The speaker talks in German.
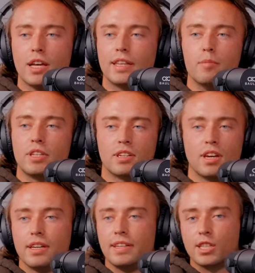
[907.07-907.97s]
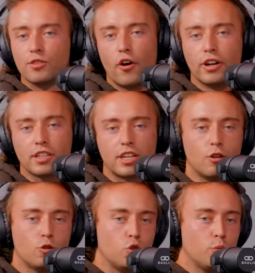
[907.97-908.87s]
damit der 200
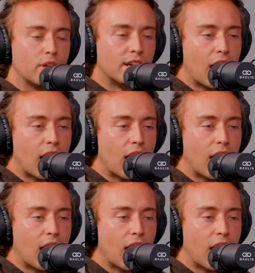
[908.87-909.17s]
Kilo Typ dann